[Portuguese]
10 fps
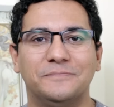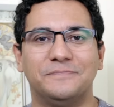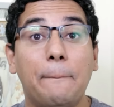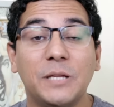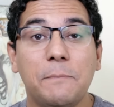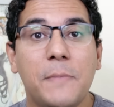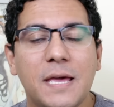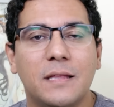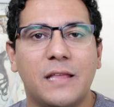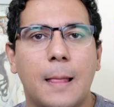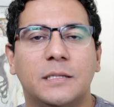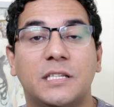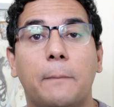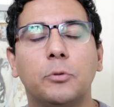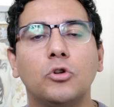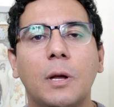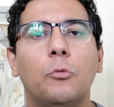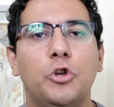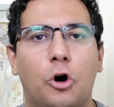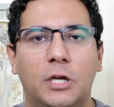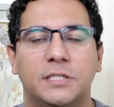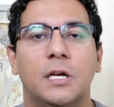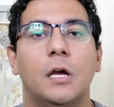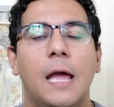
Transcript: A primeira delas é da Bruna Munhoz.